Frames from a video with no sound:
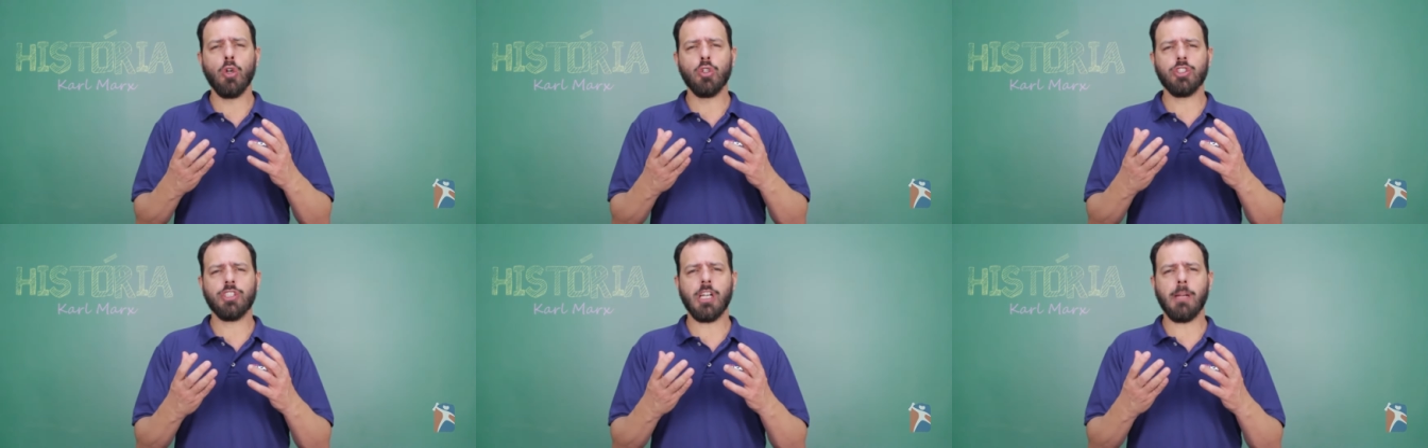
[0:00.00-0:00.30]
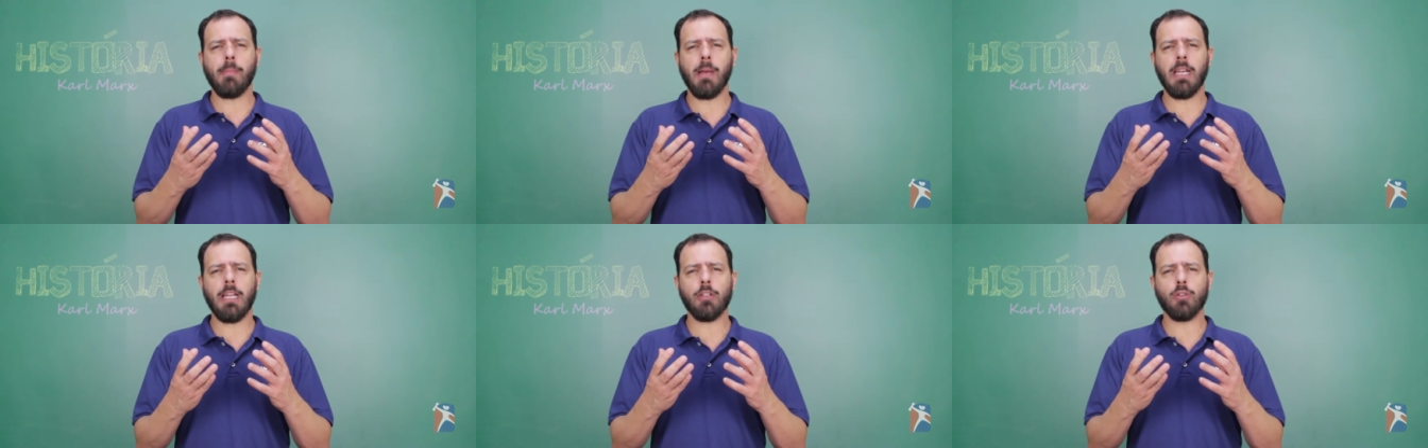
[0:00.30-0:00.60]
os
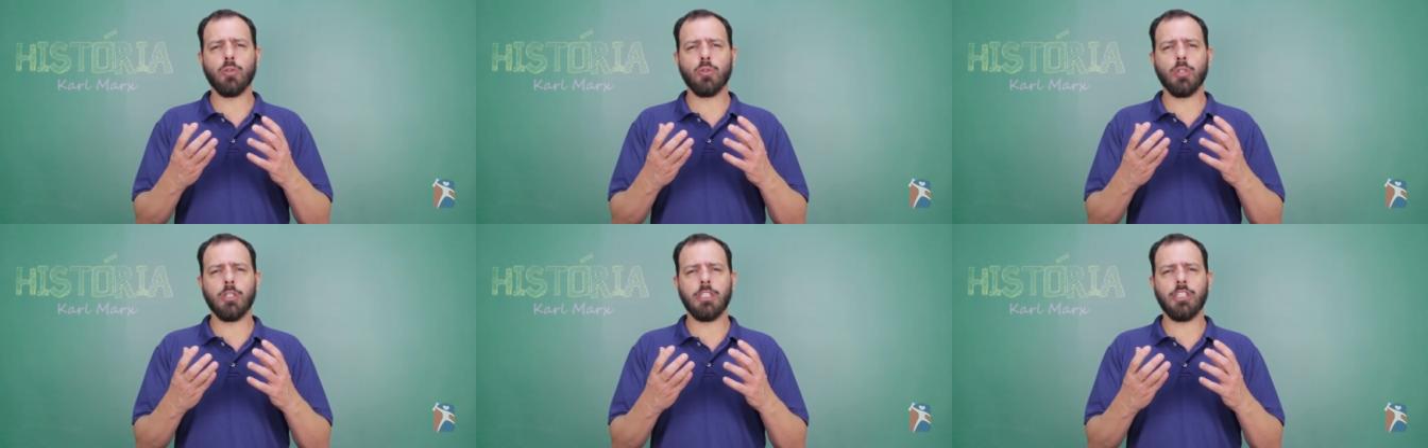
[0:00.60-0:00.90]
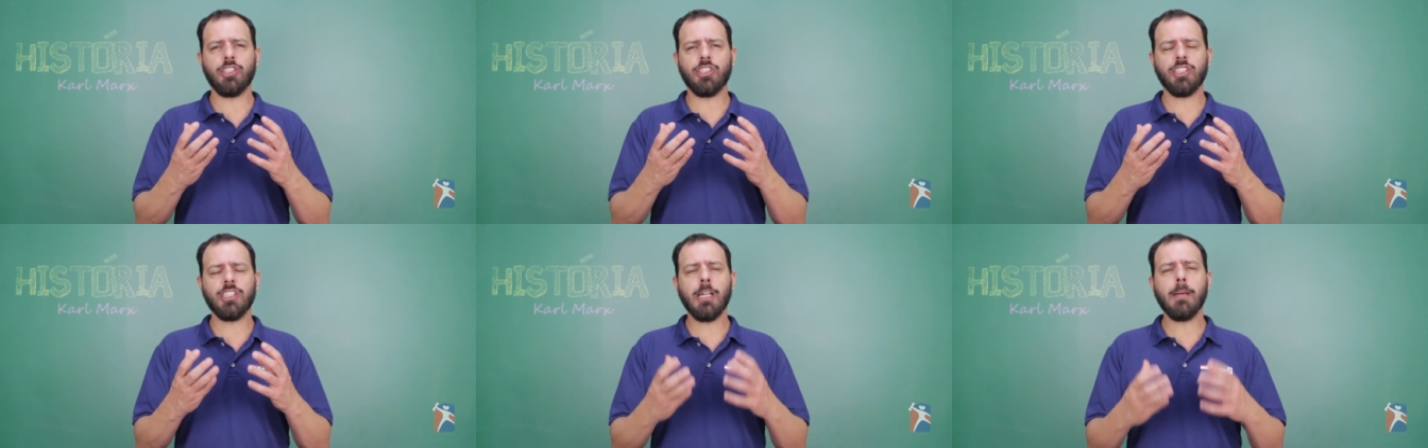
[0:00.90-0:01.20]

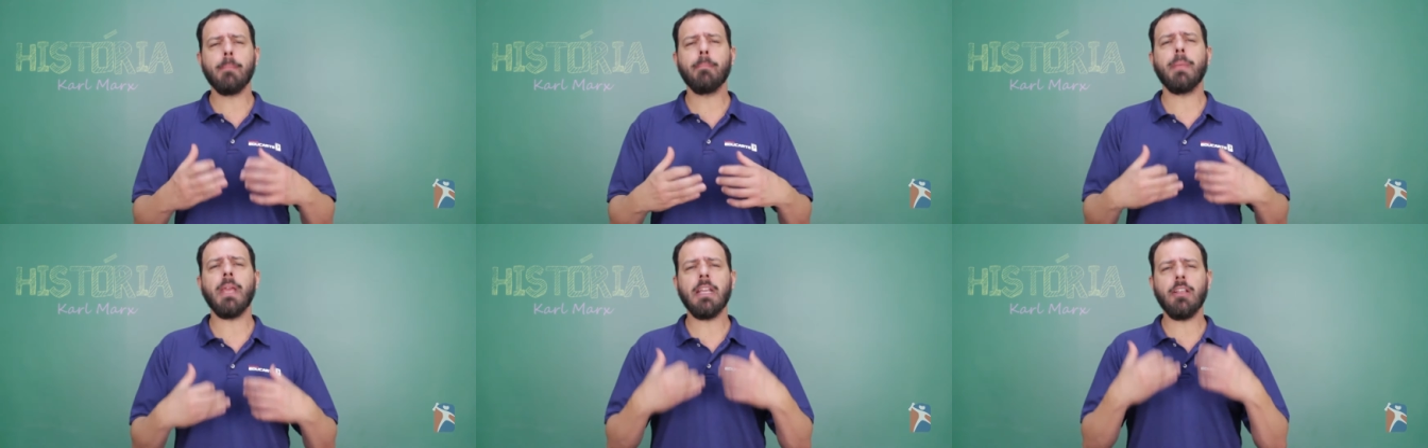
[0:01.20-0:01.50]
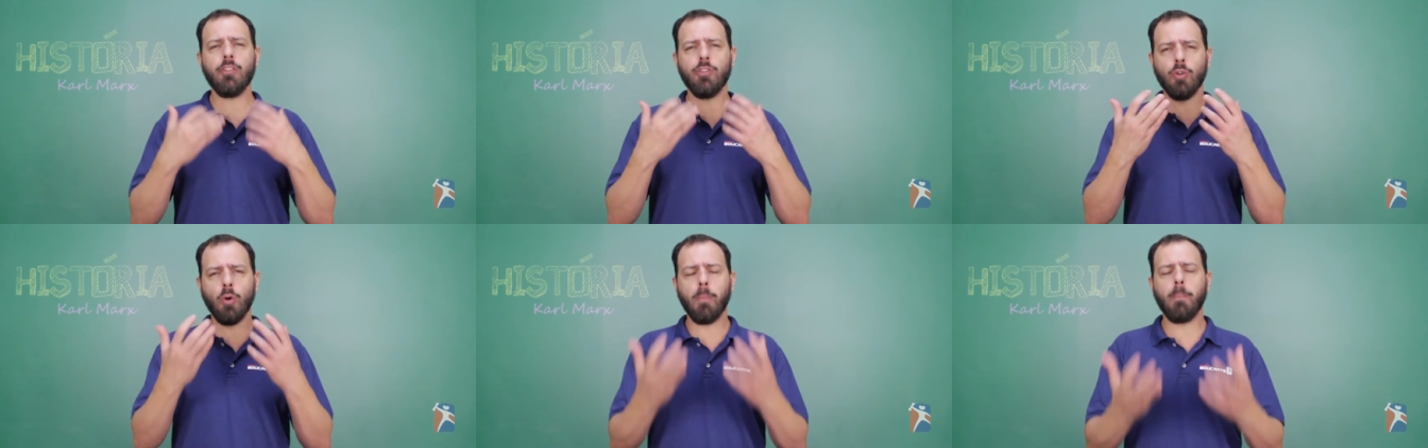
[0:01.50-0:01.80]
trabalhadores
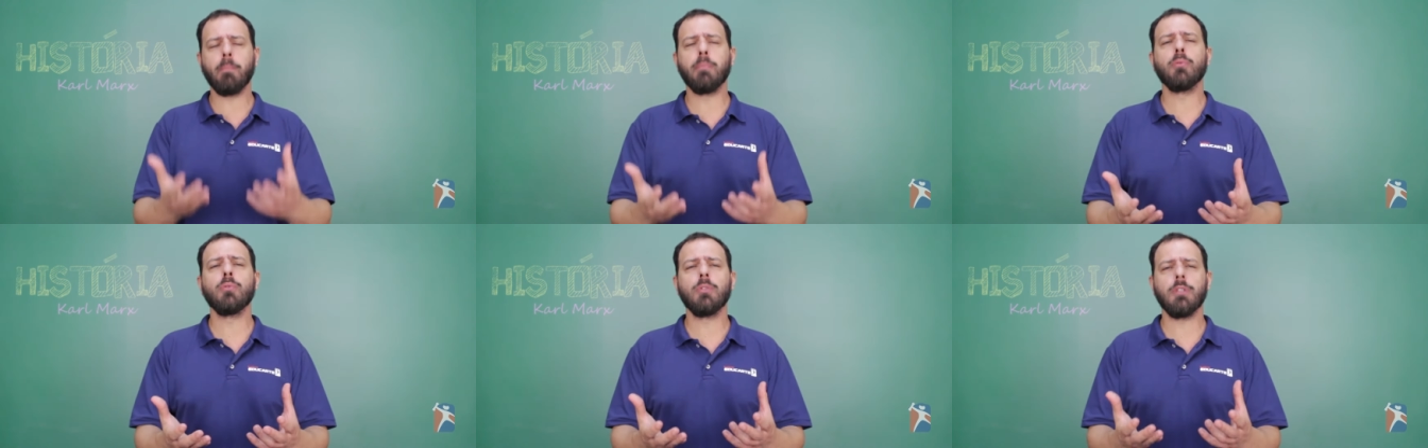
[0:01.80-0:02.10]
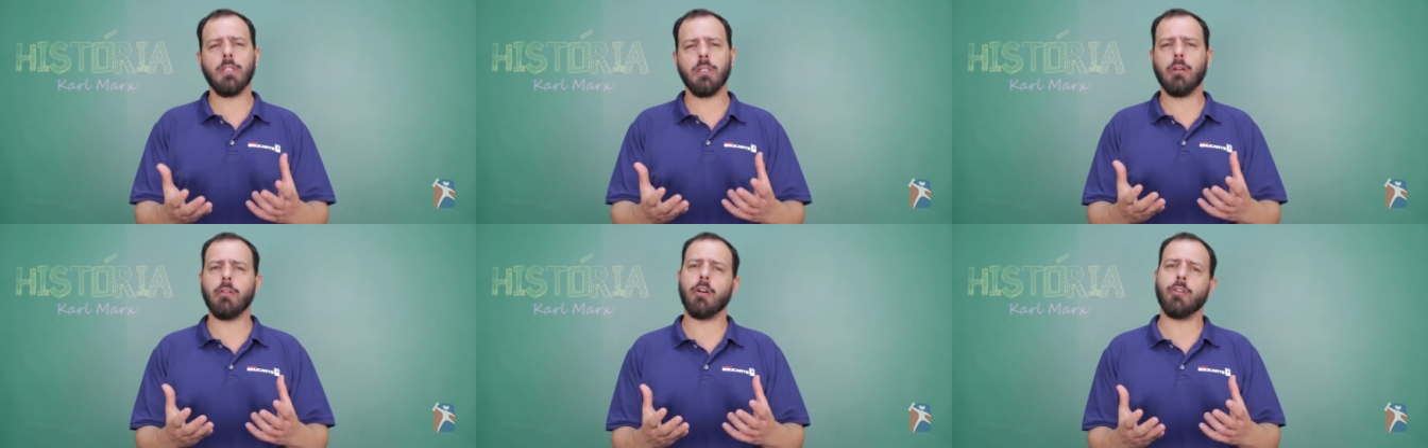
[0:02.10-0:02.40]
também se
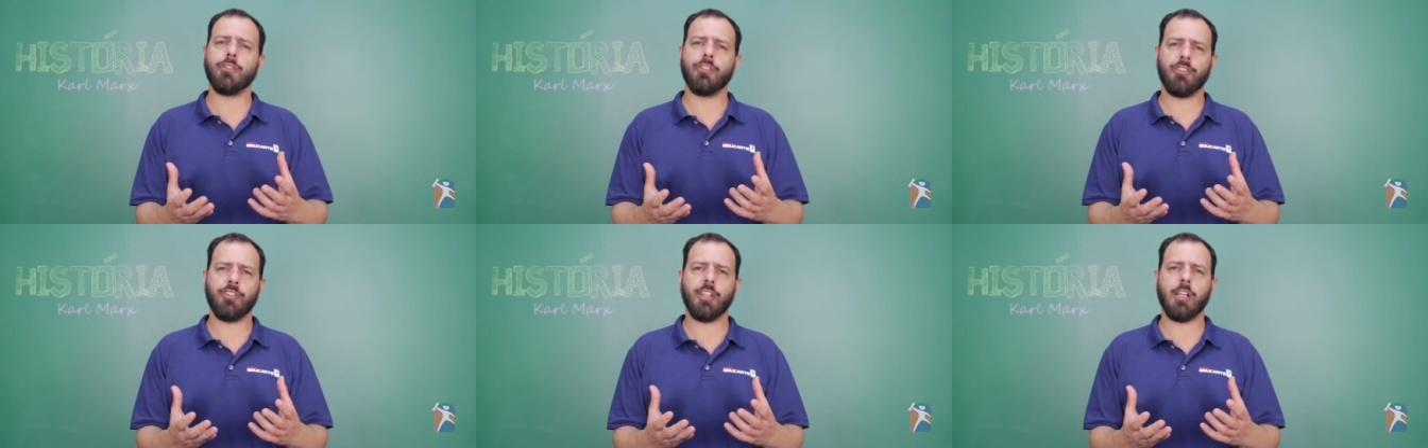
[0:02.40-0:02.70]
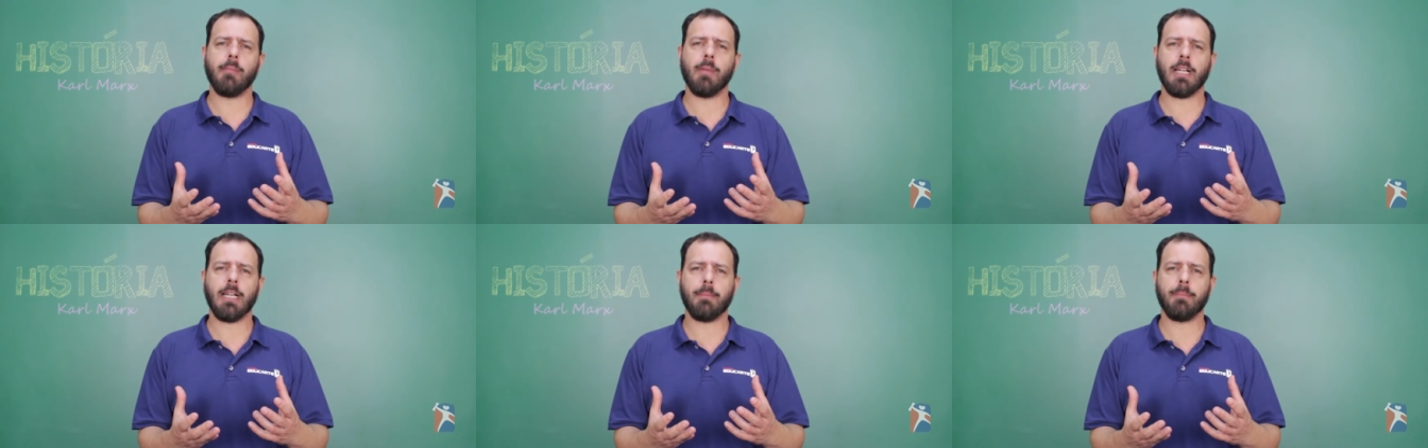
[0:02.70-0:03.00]
opunham ao
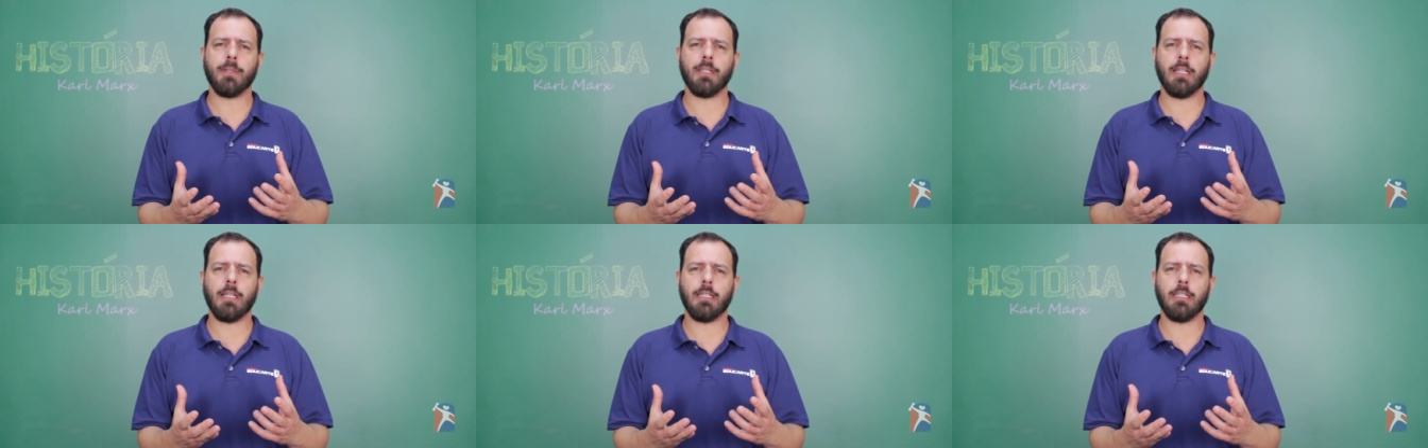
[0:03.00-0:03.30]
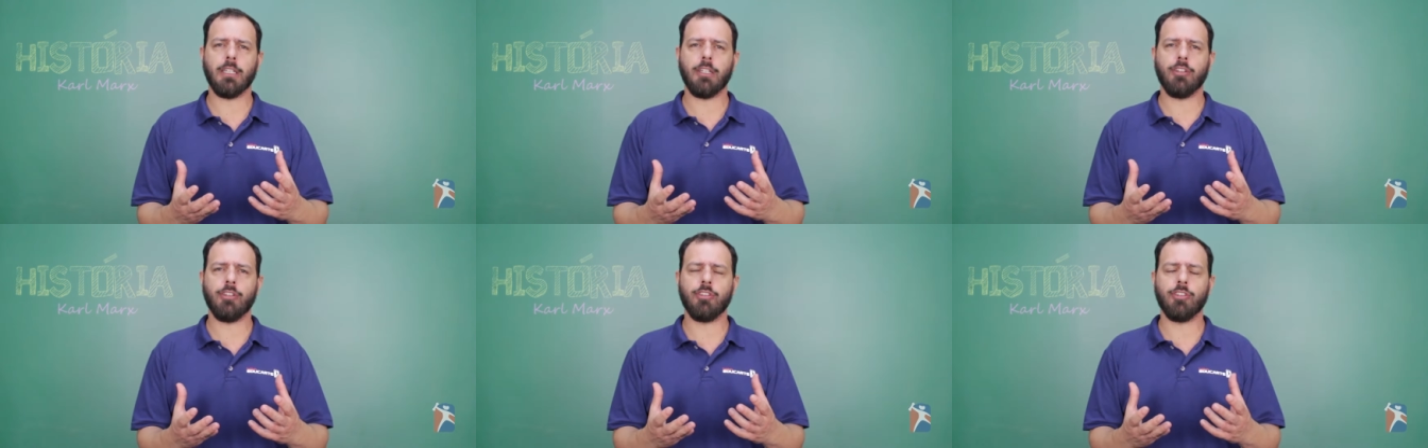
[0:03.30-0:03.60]
sistema
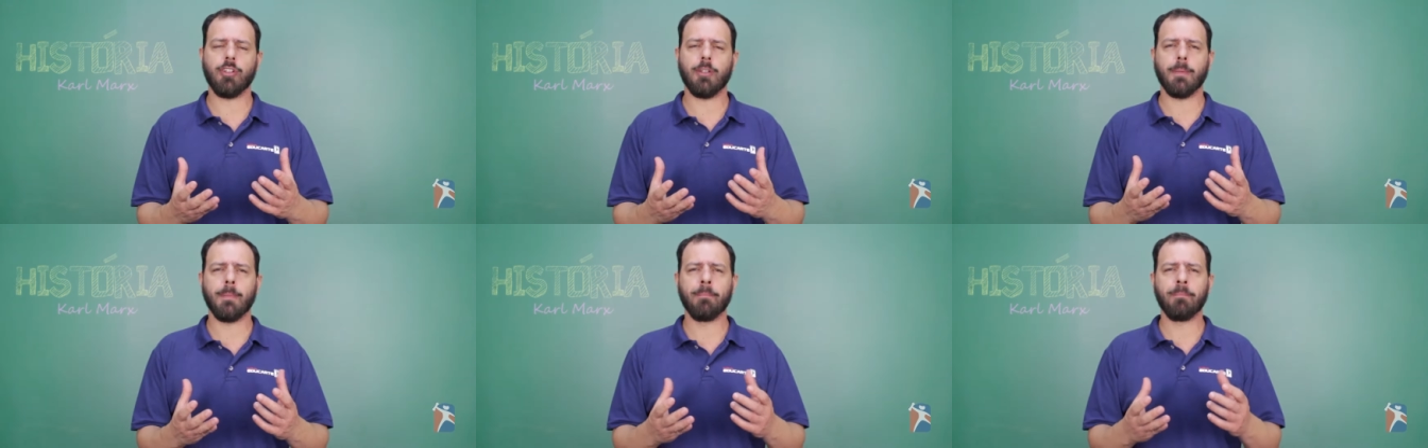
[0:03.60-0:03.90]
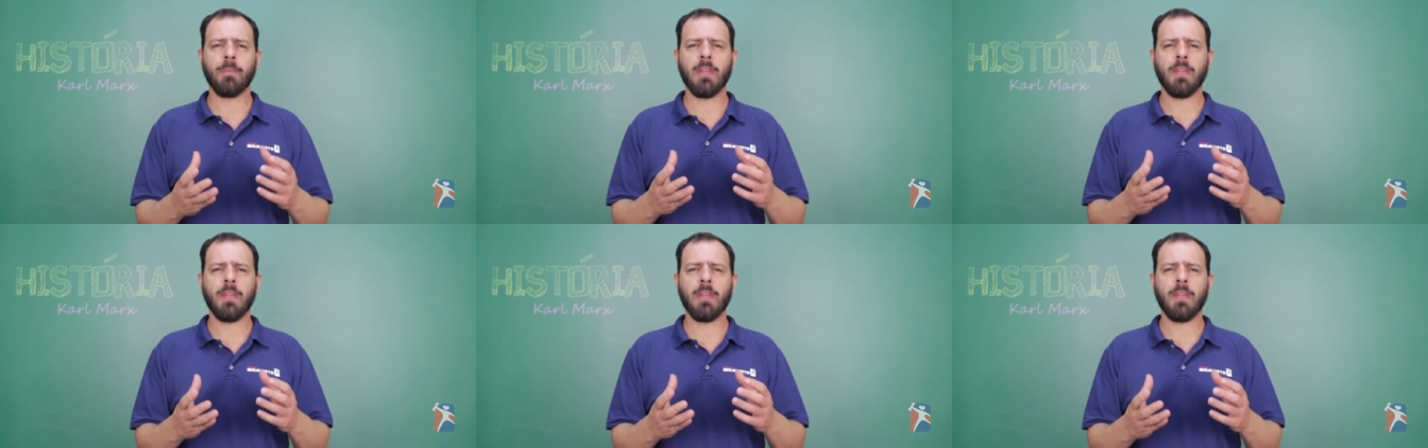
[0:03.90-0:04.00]
capitalista.